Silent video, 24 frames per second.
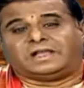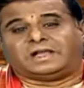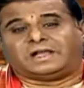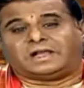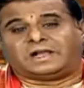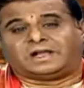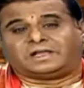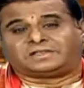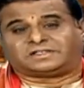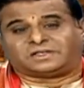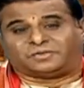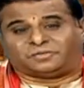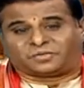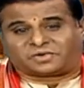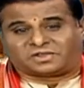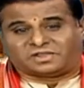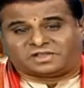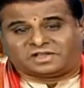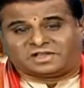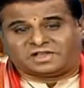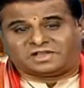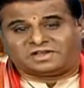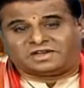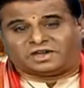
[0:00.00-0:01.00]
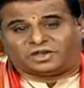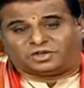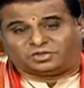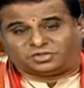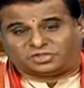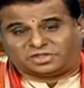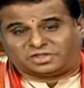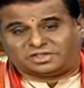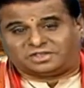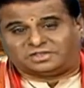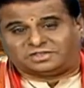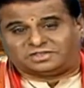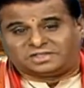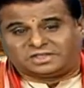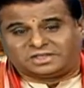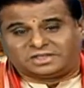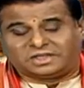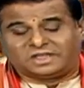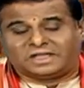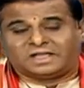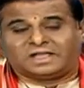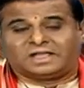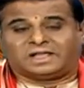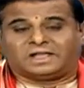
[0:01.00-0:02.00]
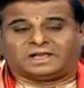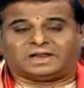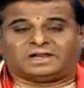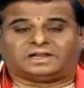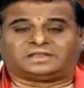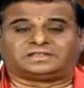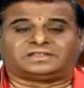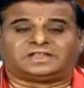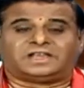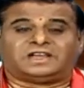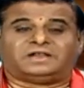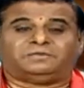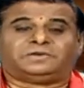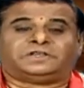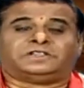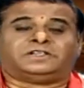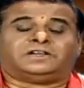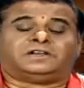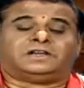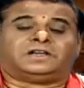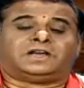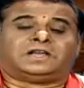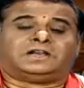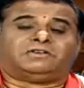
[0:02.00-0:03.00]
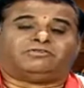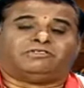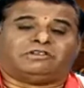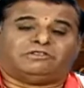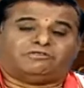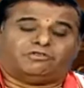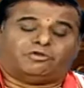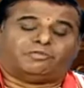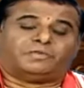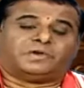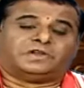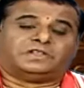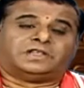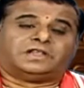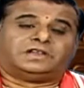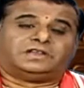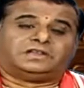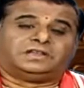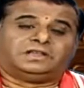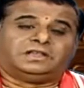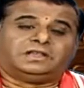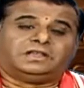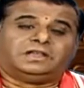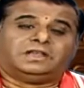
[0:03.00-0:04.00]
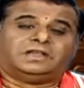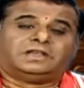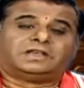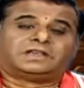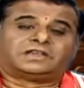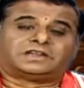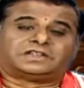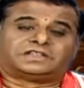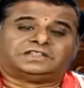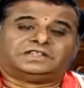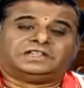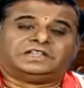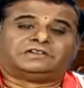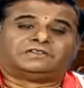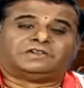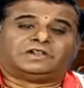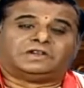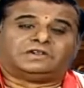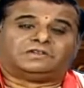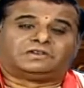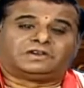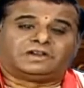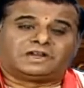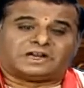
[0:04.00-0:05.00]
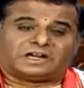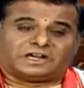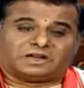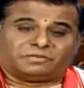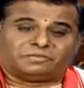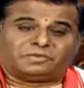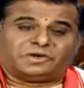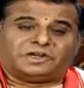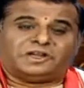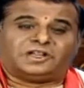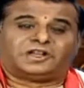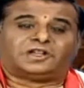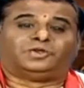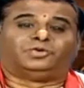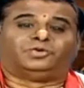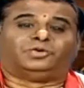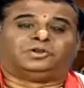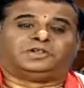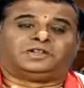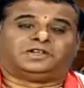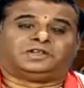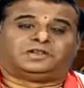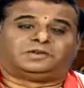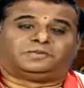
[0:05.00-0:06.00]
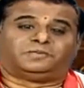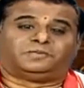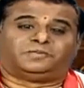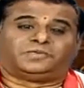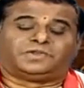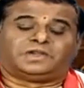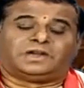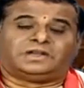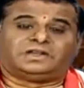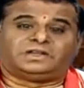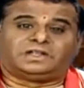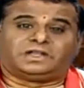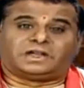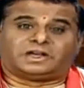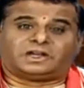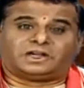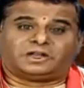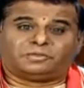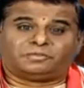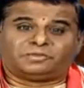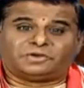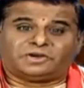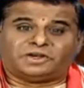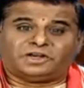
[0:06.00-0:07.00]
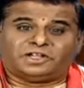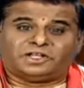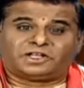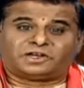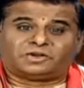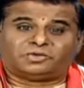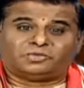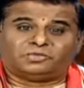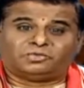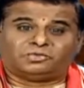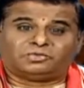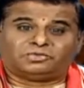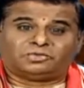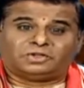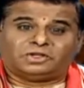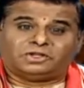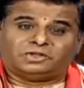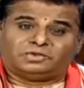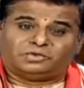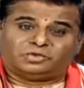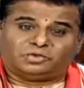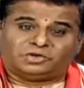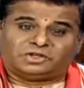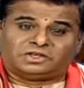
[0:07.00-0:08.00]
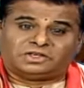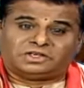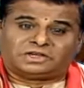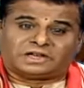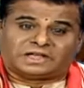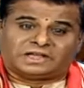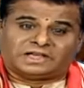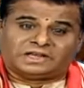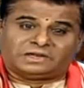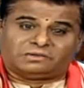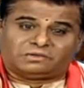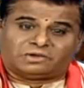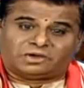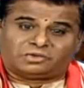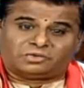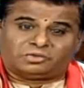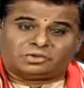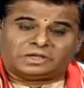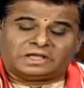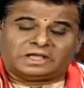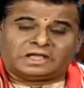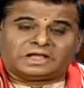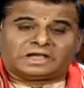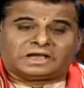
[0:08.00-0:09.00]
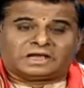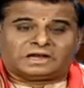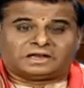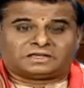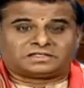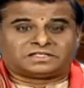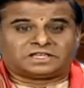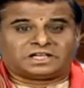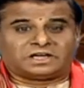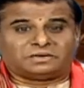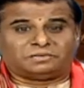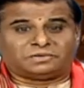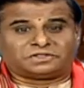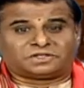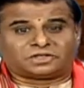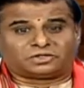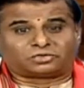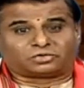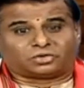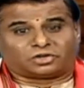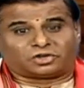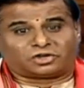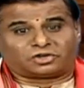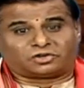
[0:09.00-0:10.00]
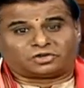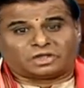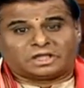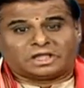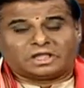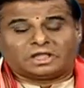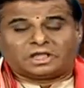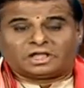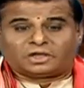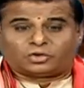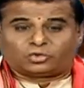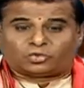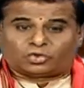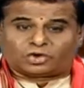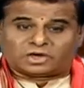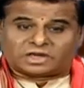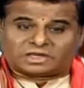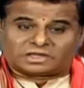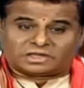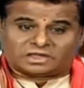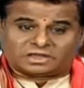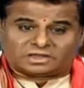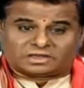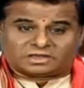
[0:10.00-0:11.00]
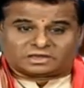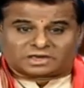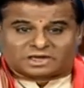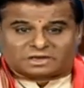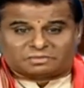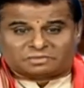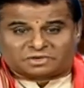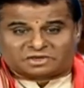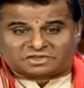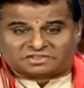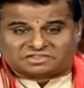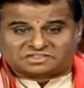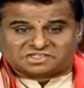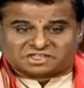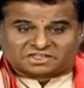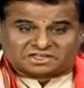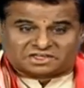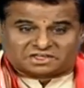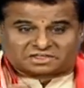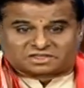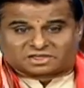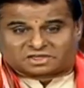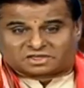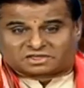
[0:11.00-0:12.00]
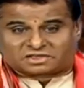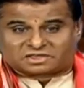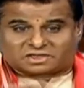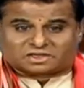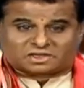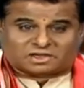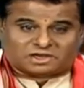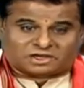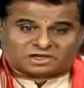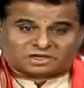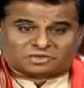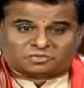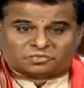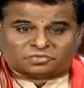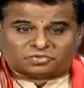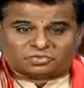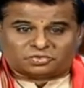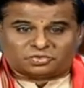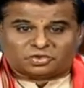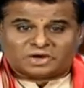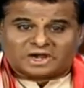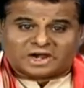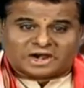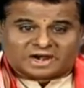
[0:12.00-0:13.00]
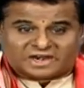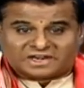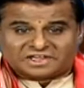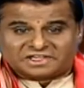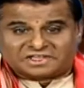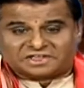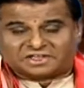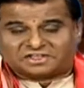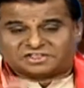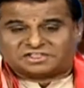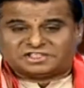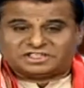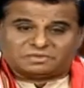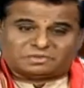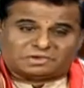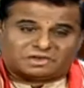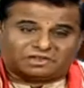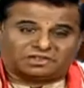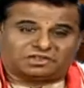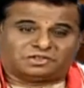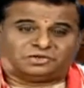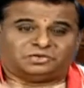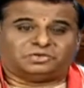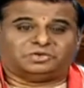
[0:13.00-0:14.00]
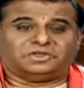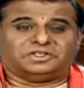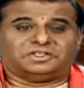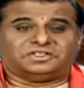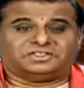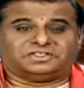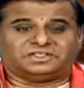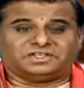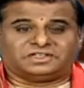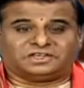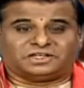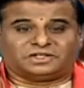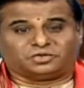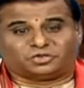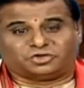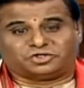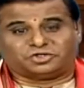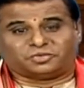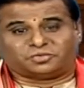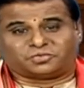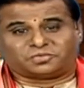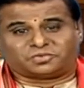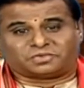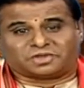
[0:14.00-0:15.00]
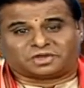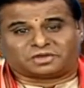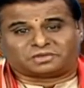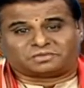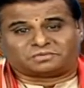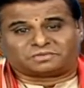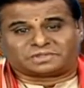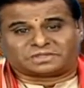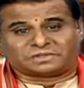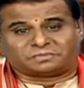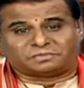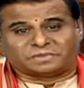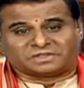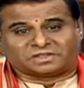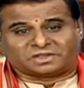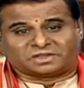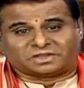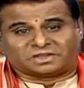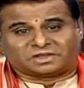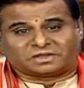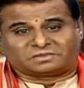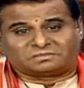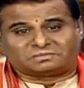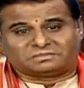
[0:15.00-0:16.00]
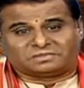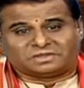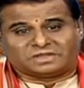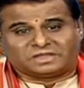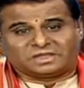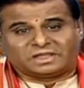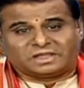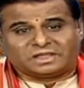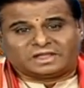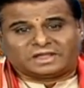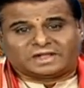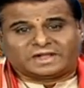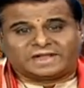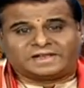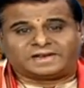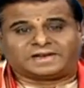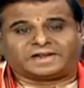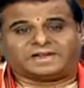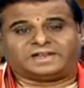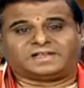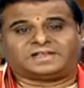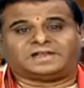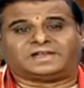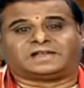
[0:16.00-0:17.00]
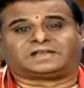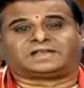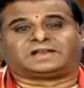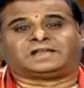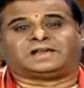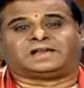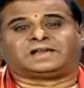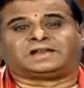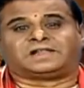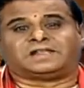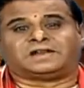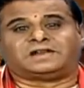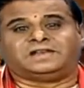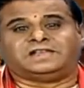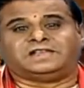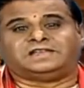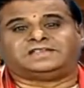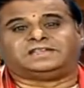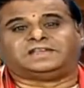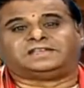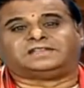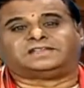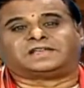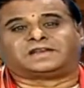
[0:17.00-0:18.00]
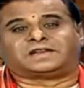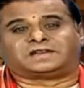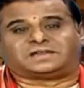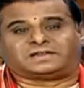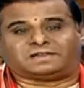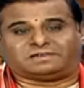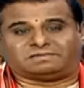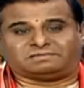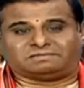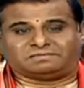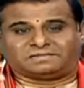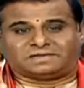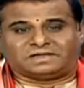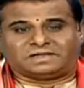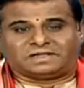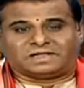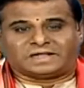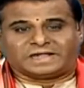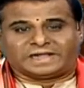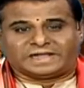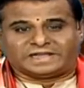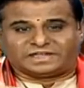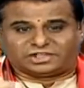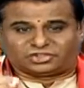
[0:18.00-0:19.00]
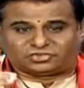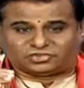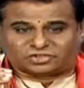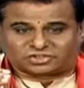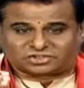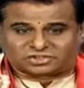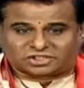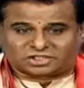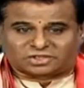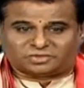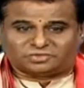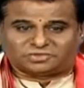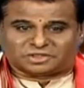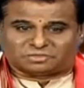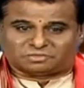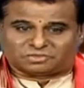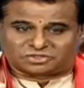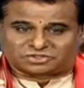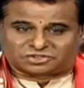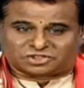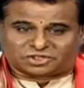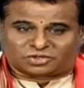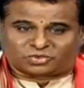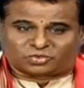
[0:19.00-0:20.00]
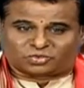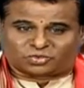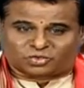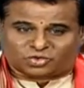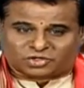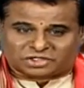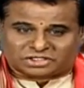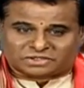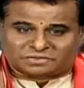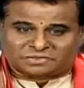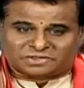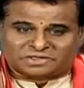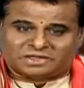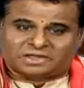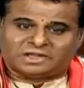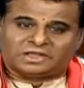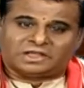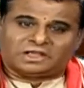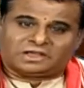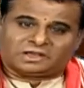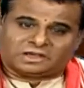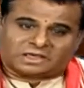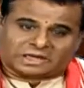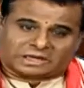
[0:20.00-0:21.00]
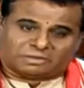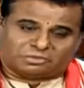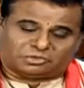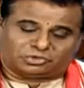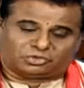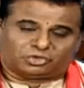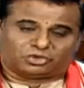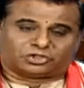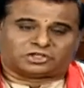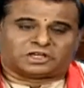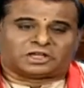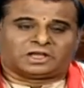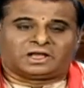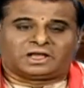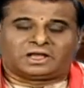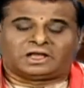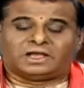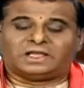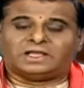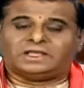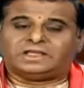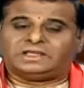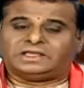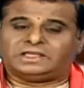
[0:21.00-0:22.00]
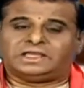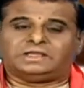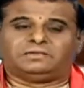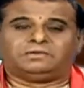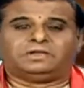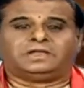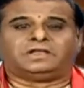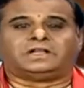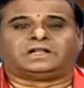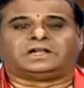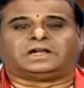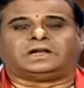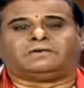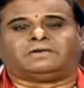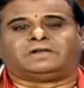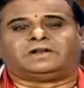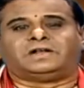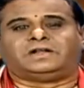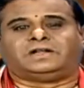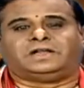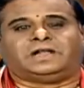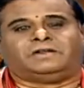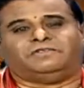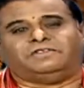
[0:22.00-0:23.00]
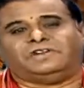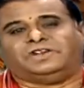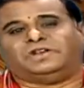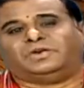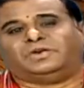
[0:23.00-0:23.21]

ఆ సంప్రదాయాన్ని అనుసరించి అల్లసాని పెద్దన గారి వామపాదానికి కృష్ణదేవరాయల వారు గండపెండేరం తొడిగారు అంటే గండపెండేరం తొడిగి రాయలవారు అల్లసాని పెద్దన తొడగడం కోకట గ్రామాద్యనేకాగ్రహారంభులు అడిగిన సీమల ఎందునిచ్చే అది కూడా చెప్పుకున్నాడు పెద్దనగారు ఆయనకు అడిగిన అగ్రహారాలన్నీ ఇచ్చేశారట ఆయన స్వస్థలం జన్మస్థలం కోకటం అనే గ్రామంతో సహా ఏమేం కావాలంటే అవన్నీ